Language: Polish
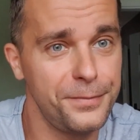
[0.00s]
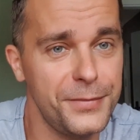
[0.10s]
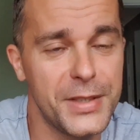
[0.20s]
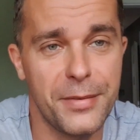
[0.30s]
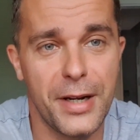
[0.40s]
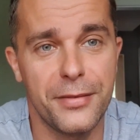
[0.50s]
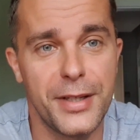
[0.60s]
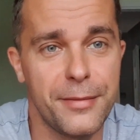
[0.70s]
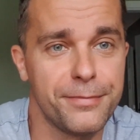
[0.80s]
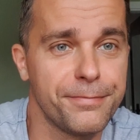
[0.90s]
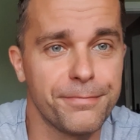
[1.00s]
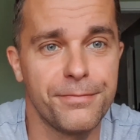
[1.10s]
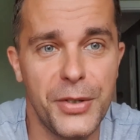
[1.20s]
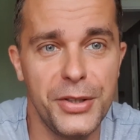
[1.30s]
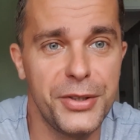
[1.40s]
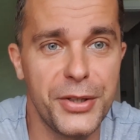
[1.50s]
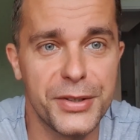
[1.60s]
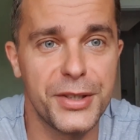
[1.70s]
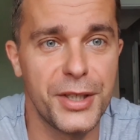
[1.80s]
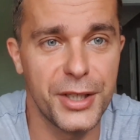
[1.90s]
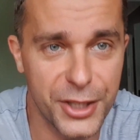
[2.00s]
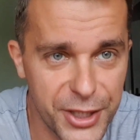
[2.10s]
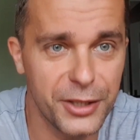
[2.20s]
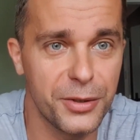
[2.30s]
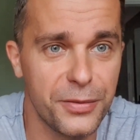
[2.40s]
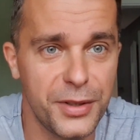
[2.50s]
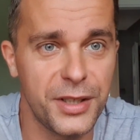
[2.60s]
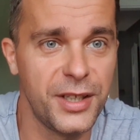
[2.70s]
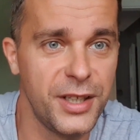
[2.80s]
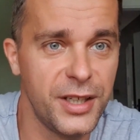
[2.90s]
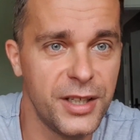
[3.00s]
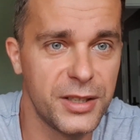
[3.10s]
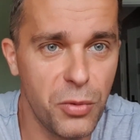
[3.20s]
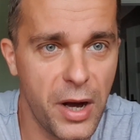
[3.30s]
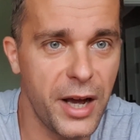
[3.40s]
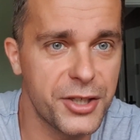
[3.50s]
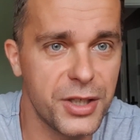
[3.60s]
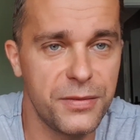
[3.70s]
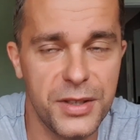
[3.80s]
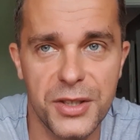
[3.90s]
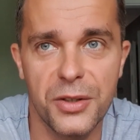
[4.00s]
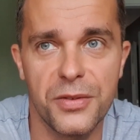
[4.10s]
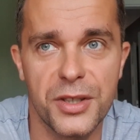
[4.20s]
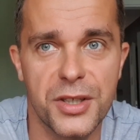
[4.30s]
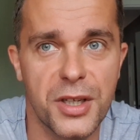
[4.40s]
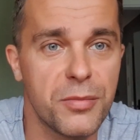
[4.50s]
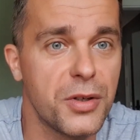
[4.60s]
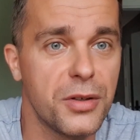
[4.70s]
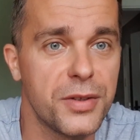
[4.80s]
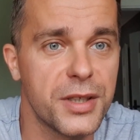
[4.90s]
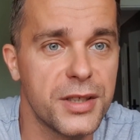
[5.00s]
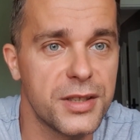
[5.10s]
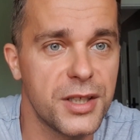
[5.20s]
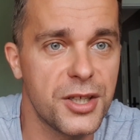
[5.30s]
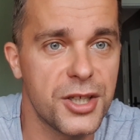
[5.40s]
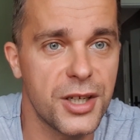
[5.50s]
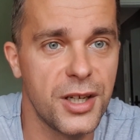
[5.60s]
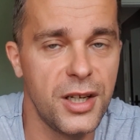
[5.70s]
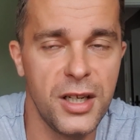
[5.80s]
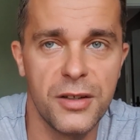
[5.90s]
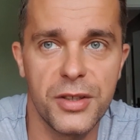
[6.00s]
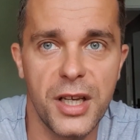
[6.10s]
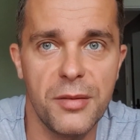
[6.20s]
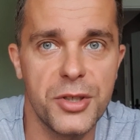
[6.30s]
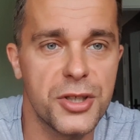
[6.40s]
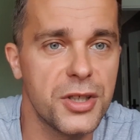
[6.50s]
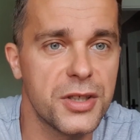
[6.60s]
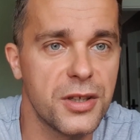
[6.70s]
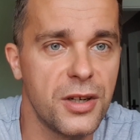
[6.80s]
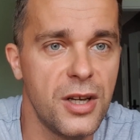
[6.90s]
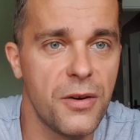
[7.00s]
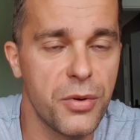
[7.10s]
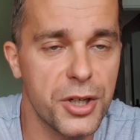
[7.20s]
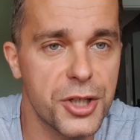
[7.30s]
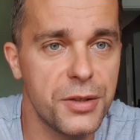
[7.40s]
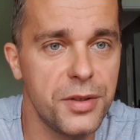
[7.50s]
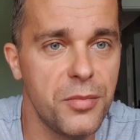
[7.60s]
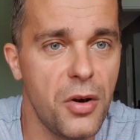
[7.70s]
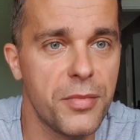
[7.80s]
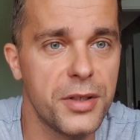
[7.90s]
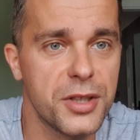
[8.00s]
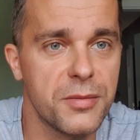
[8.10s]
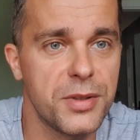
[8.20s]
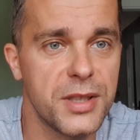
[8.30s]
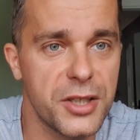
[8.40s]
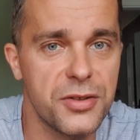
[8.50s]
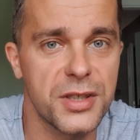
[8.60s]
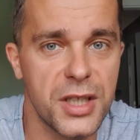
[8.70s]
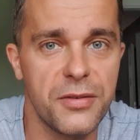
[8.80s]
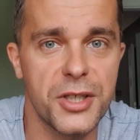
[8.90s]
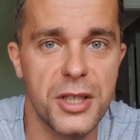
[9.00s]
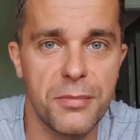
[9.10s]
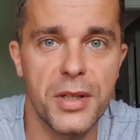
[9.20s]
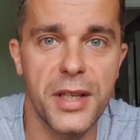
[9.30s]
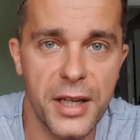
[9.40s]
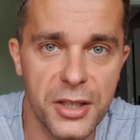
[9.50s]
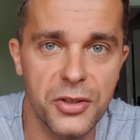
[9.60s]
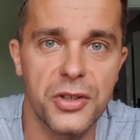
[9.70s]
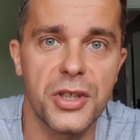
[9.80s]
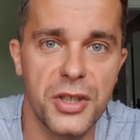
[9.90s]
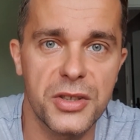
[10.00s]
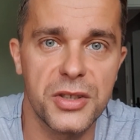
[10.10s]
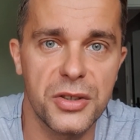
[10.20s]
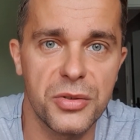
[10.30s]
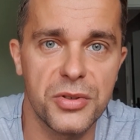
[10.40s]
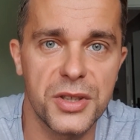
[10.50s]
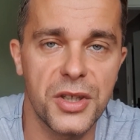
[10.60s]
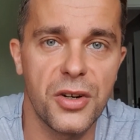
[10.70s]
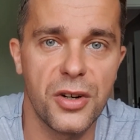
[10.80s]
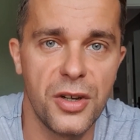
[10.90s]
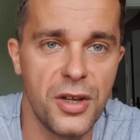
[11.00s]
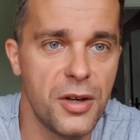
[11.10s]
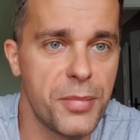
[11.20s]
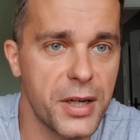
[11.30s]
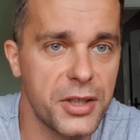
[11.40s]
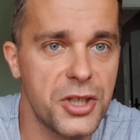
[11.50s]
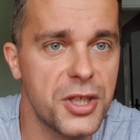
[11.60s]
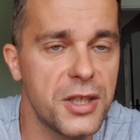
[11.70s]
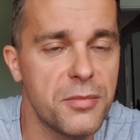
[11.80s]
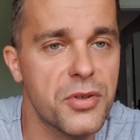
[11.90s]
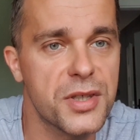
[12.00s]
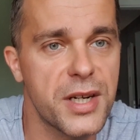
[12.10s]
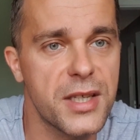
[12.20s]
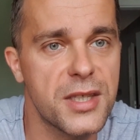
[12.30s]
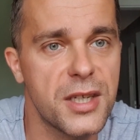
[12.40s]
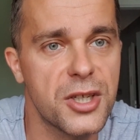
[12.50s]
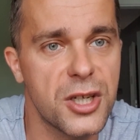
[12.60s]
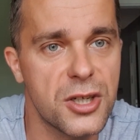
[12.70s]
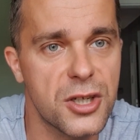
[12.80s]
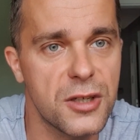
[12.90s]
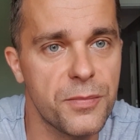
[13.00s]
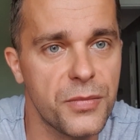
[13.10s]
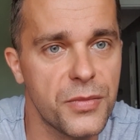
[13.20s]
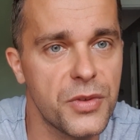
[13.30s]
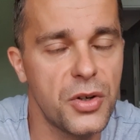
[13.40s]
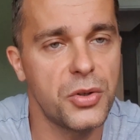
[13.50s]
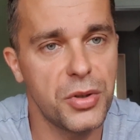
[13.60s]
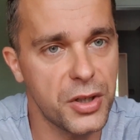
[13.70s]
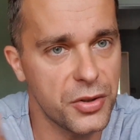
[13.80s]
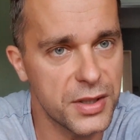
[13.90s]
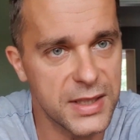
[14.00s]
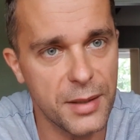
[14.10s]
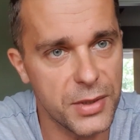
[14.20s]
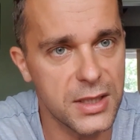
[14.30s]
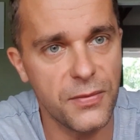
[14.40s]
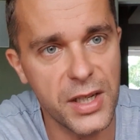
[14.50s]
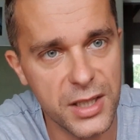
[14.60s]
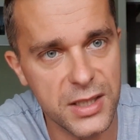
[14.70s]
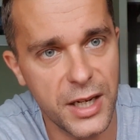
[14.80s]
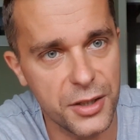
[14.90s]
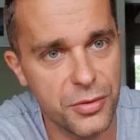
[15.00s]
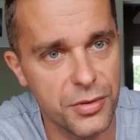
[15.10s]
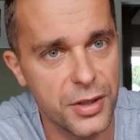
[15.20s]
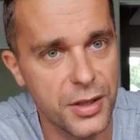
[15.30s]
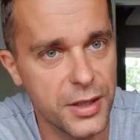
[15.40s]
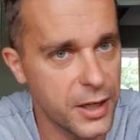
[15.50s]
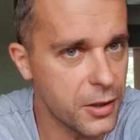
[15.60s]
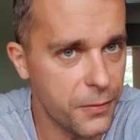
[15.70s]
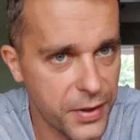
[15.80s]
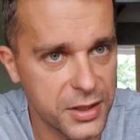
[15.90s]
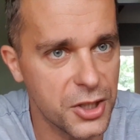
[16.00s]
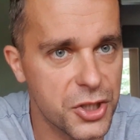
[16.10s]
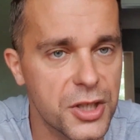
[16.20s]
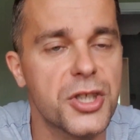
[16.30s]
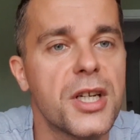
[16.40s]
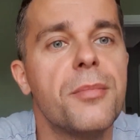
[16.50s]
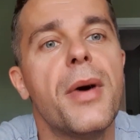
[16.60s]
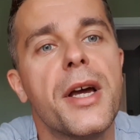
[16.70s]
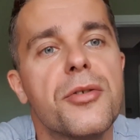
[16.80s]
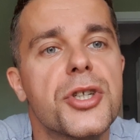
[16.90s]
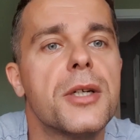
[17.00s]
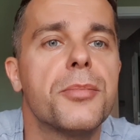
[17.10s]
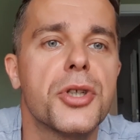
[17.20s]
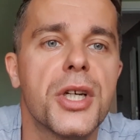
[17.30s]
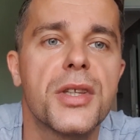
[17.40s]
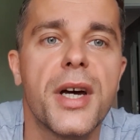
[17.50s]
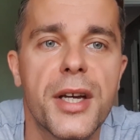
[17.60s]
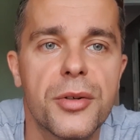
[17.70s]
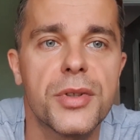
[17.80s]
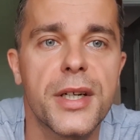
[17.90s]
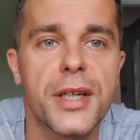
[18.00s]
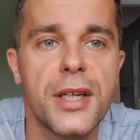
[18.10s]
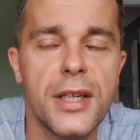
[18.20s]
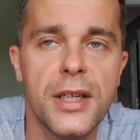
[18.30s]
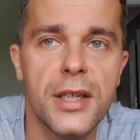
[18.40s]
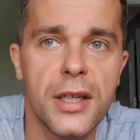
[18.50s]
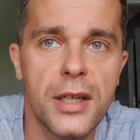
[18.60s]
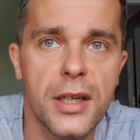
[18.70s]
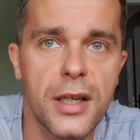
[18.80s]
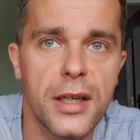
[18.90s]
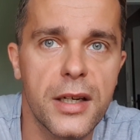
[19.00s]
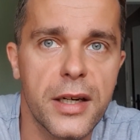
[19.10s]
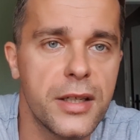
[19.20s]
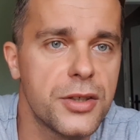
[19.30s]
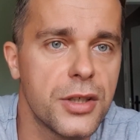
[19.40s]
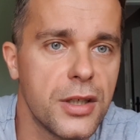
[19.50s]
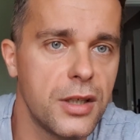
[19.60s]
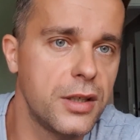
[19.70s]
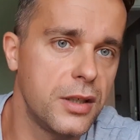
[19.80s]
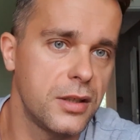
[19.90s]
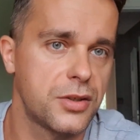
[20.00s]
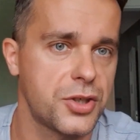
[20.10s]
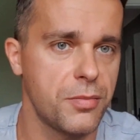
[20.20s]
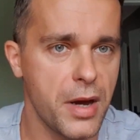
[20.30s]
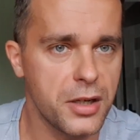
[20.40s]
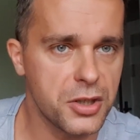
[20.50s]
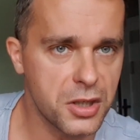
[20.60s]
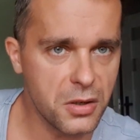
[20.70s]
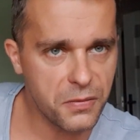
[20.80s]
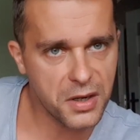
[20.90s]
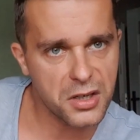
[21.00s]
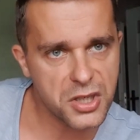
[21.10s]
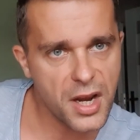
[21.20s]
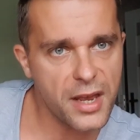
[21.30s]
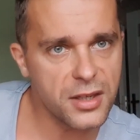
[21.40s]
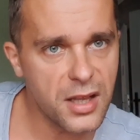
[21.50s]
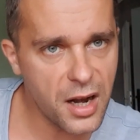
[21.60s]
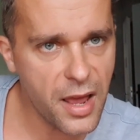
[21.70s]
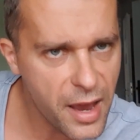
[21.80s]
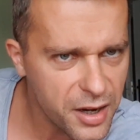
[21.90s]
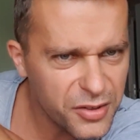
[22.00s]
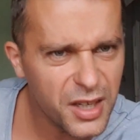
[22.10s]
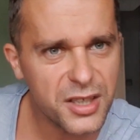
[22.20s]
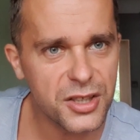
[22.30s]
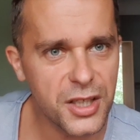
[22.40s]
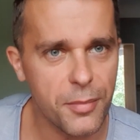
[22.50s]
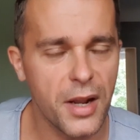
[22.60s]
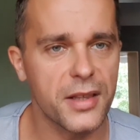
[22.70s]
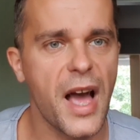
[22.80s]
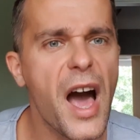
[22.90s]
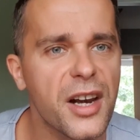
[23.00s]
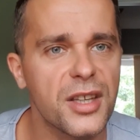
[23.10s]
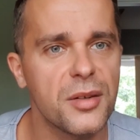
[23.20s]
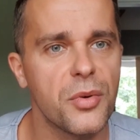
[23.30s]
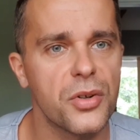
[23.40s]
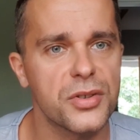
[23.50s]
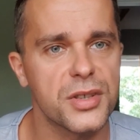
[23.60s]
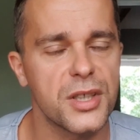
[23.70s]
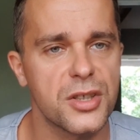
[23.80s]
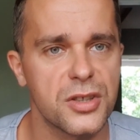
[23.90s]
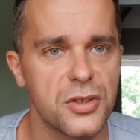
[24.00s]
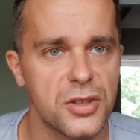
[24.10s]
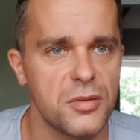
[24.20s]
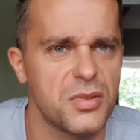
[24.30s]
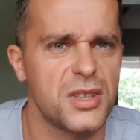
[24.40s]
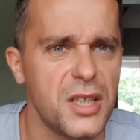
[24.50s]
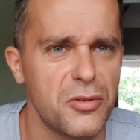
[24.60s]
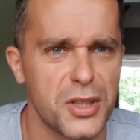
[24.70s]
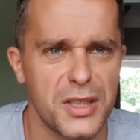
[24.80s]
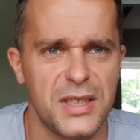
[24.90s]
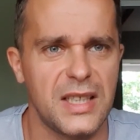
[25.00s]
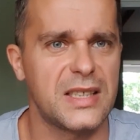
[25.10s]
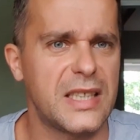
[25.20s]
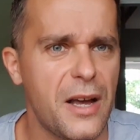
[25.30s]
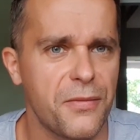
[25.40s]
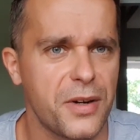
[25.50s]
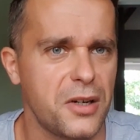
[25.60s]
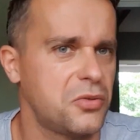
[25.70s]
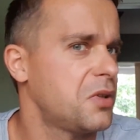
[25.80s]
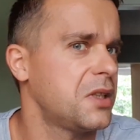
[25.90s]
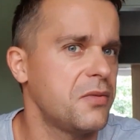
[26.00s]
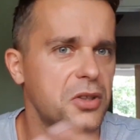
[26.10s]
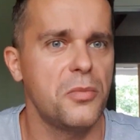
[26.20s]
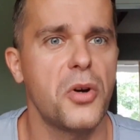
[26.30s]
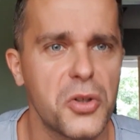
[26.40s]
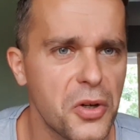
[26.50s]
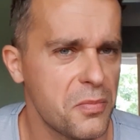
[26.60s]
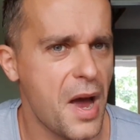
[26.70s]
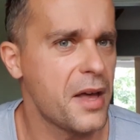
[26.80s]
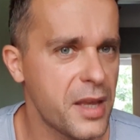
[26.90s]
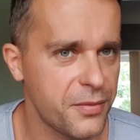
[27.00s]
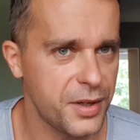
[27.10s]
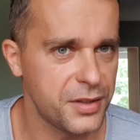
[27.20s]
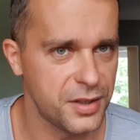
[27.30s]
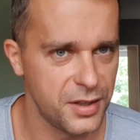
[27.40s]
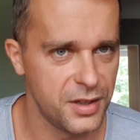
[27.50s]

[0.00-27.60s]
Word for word: Naprawdę. Moi drodzy, szanowni słuchacze, widzowie, czy kimkolwiek jesteście, wydaje mi się, że jest to właściwy moment, żeby zacząć zadawać te pytania do tych instytucji o praktyczne demonstracje rzeczy, o których oni sami stwierdzają jako faktycznych, że je mają, że je posiadają, tak? E, chęć e, i trzymania gdzieś tego w kieszeni, daleko, na jakiejś tam latarni morskiej, czy coś w tym stylu, czy jakichś zastawkach, które nie wiadomo kto ma nawet,